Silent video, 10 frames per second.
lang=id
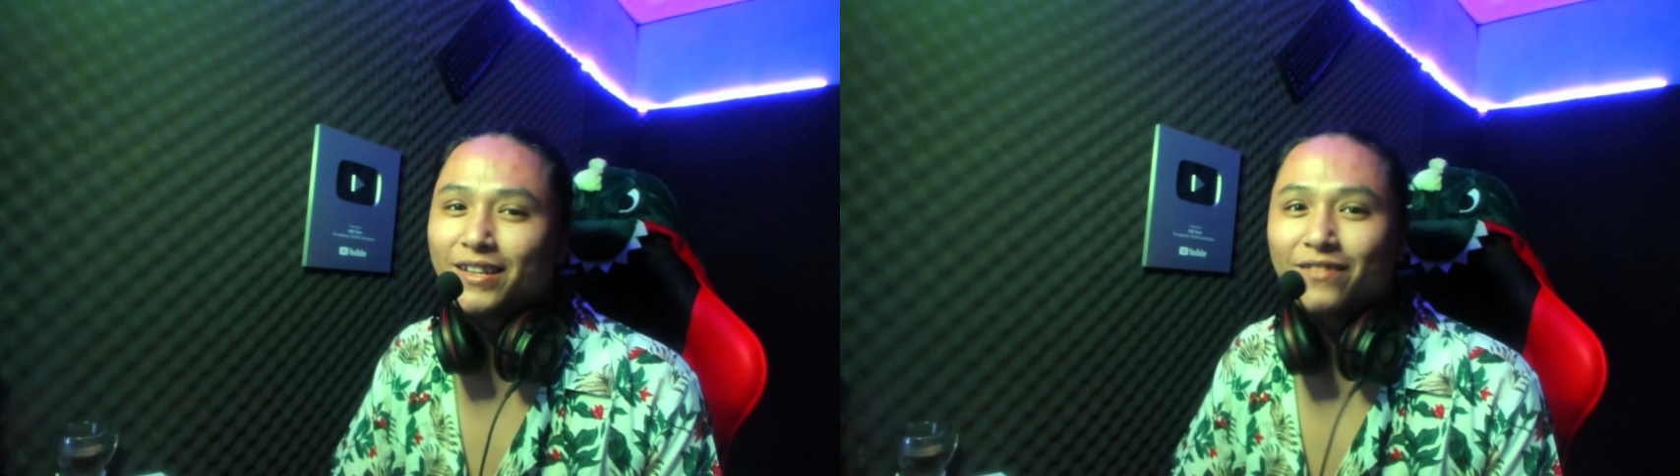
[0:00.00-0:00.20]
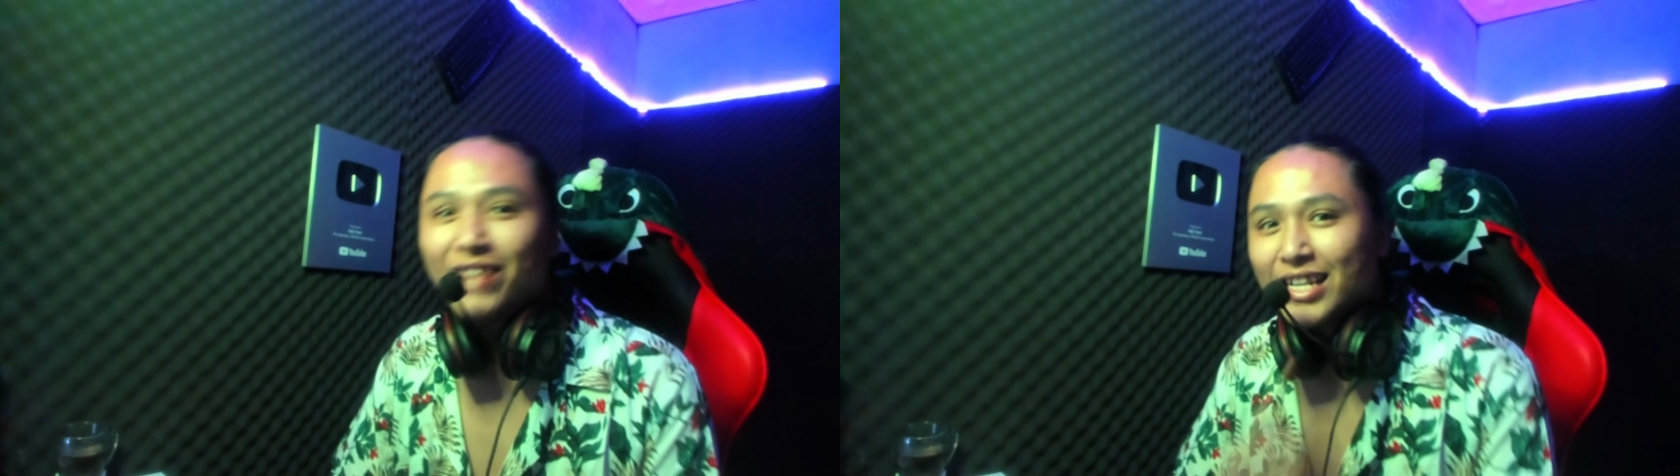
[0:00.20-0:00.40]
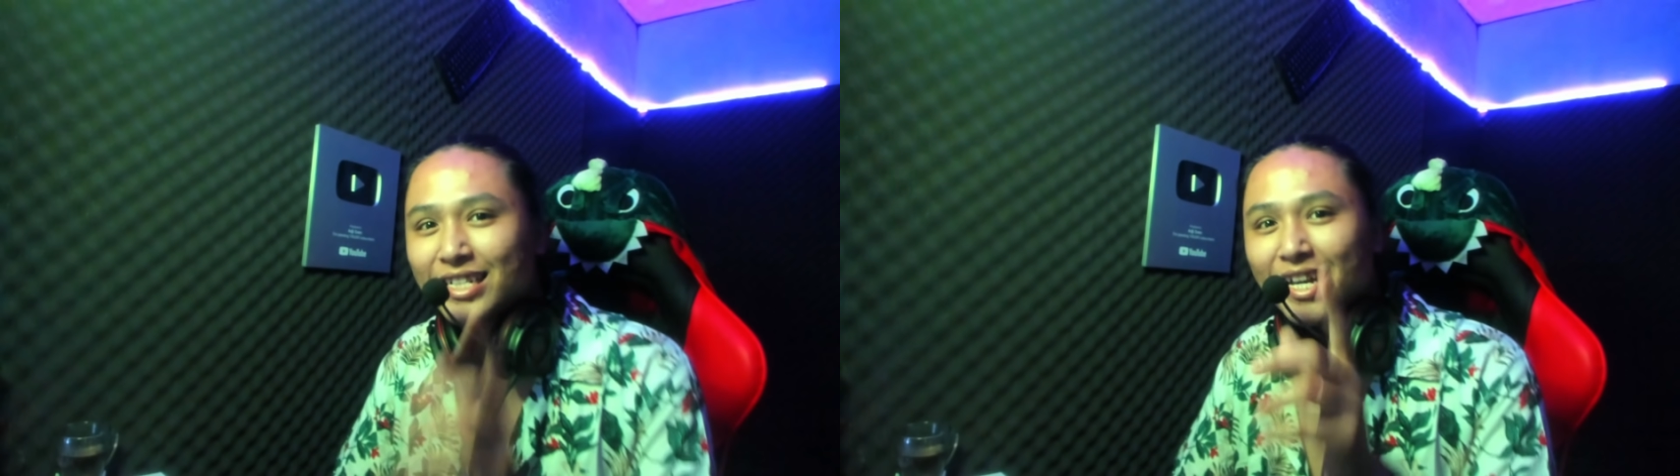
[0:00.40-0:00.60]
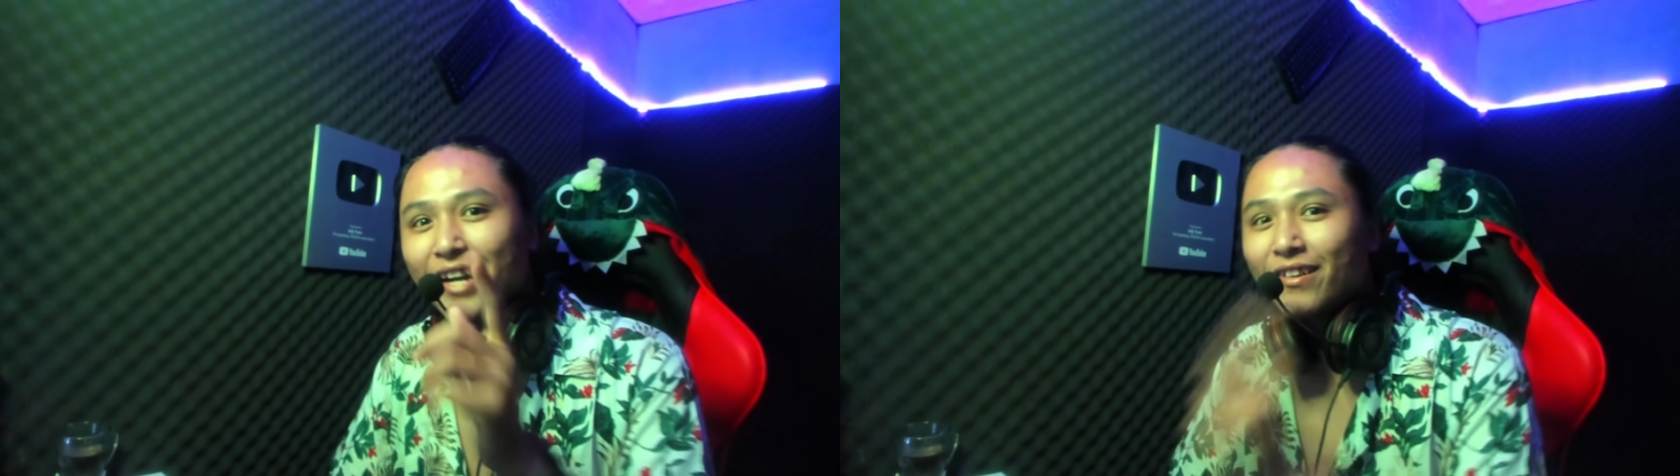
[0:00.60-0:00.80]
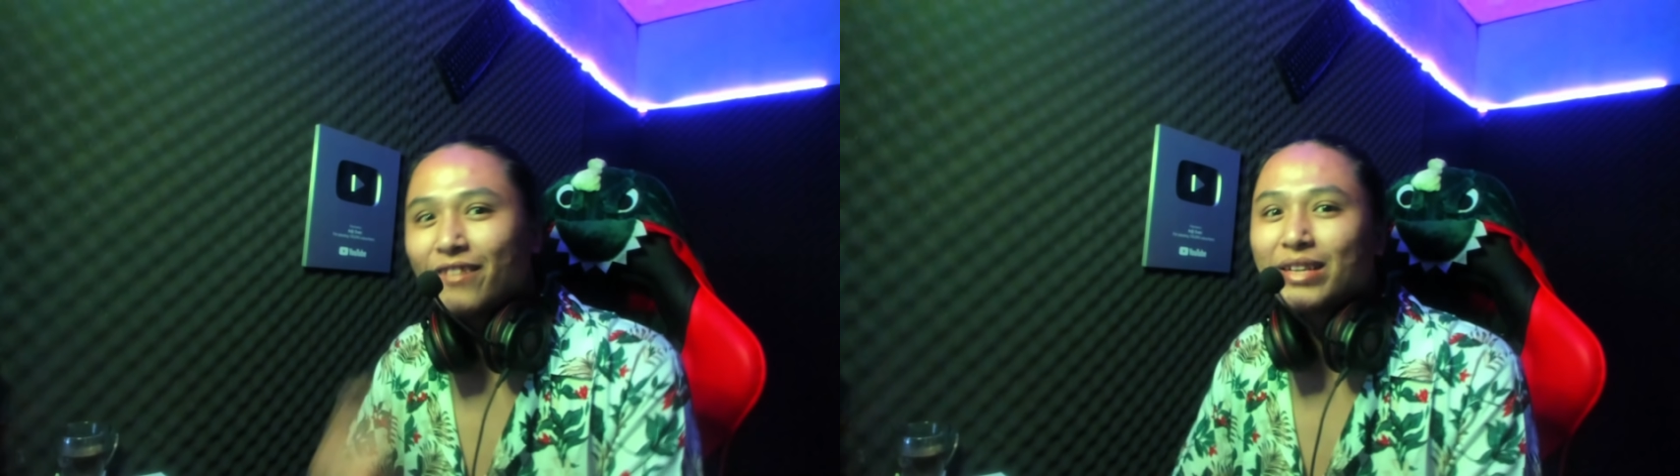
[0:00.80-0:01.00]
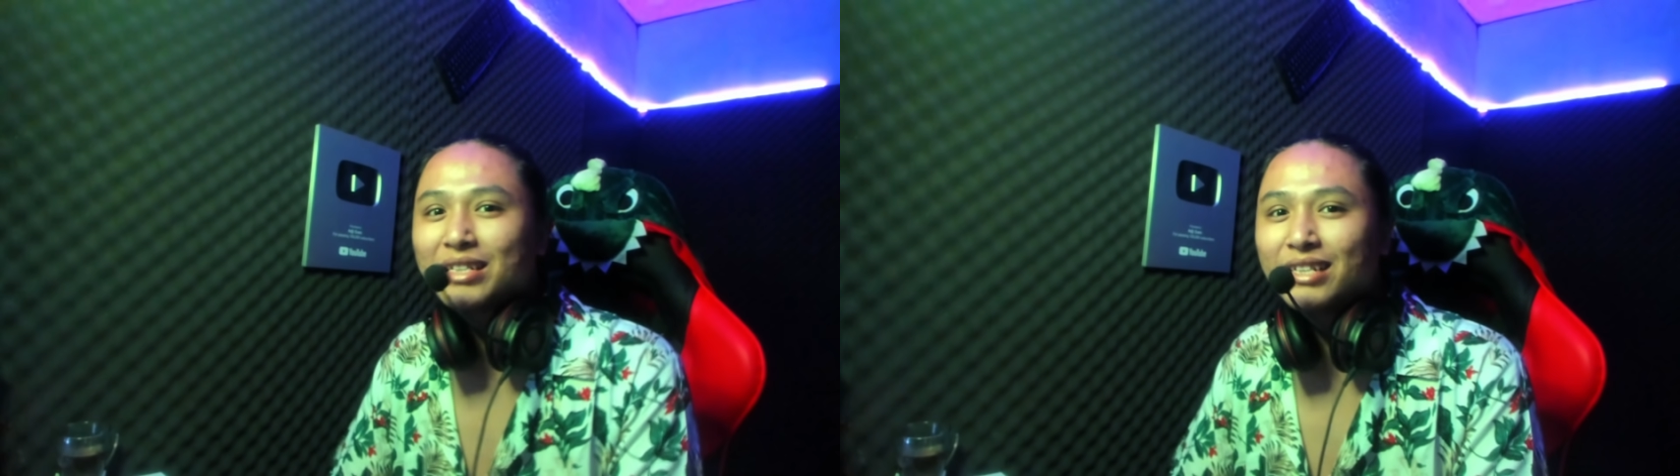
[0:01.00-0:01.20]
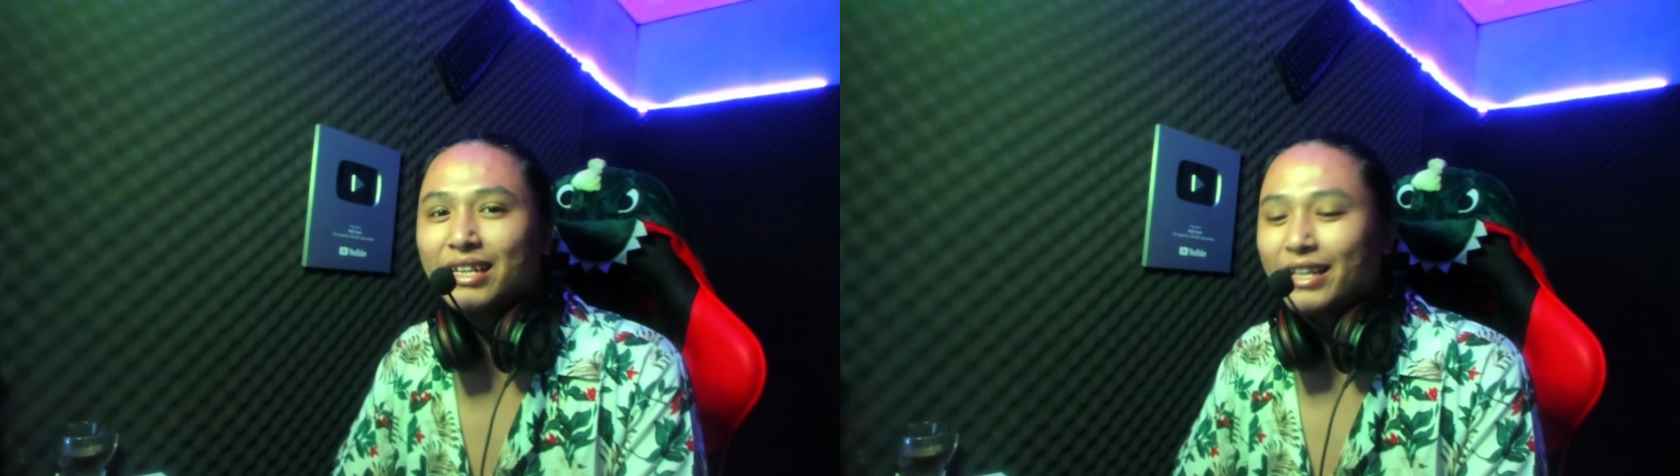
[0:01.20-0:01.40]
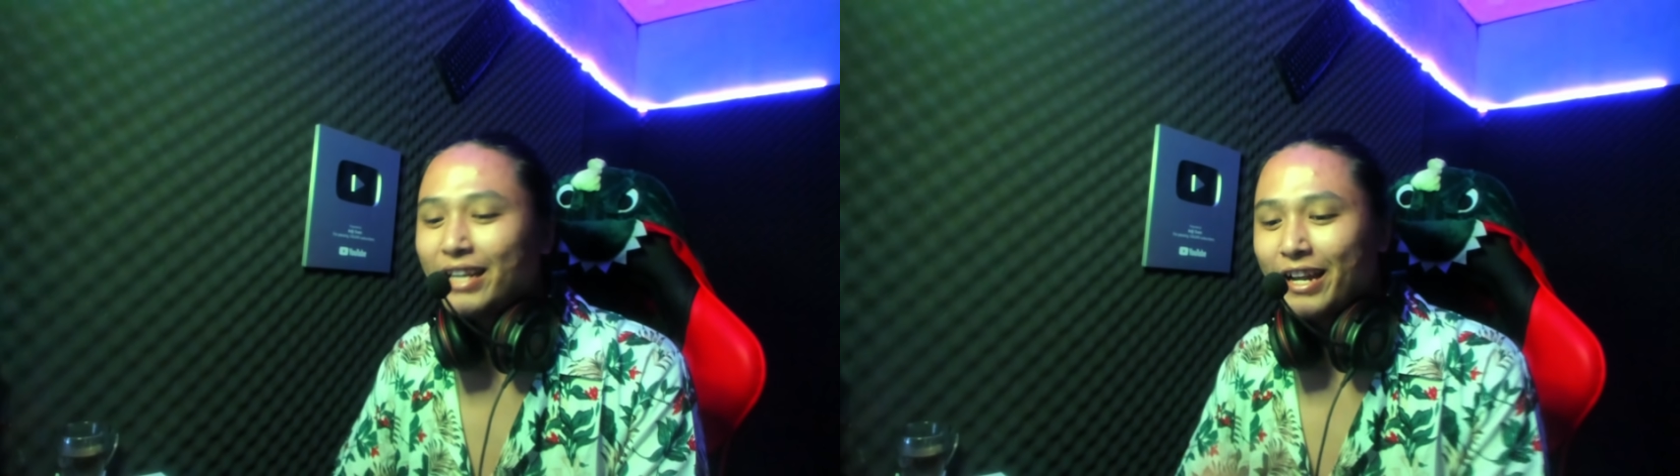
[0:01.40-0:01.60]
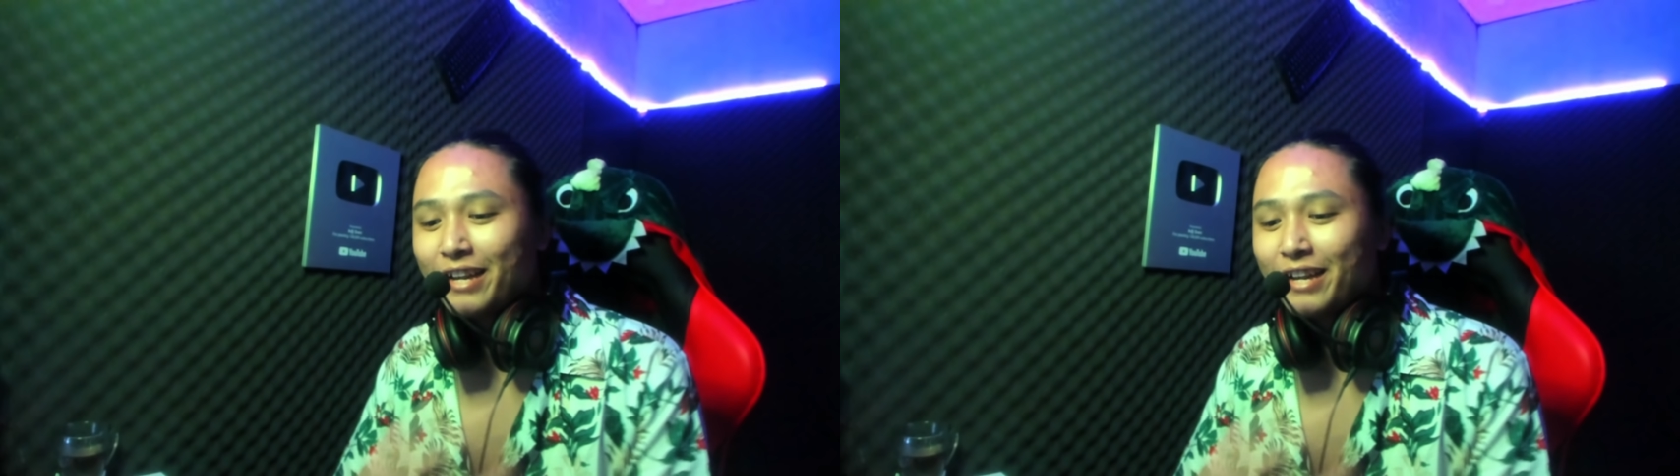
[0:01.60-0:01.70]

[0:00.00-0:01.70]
penasaran dong pasti kayak